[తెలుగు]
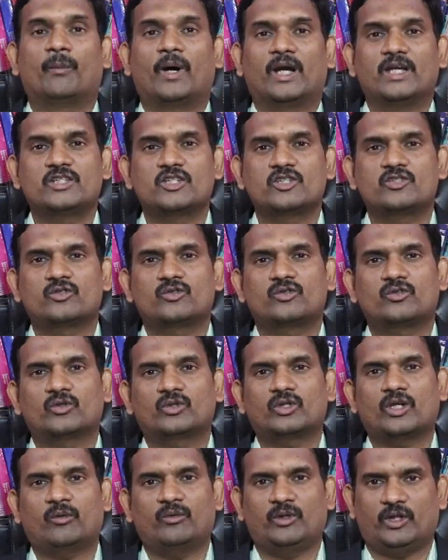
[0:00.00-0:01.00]
మనిషి
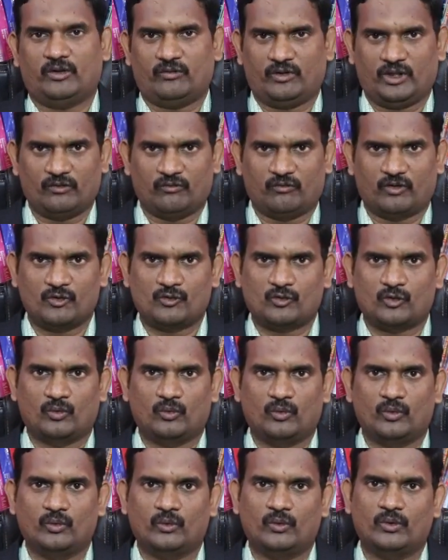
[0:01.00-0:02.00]
చుట్టూతో ఉండేటువంటి
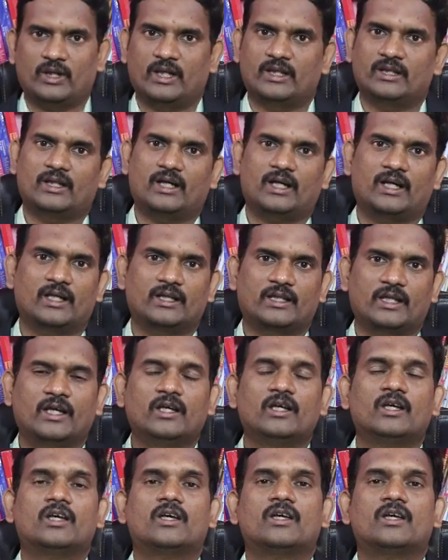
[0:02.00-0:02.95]
వస్తువులు లేదన్నట్లయితే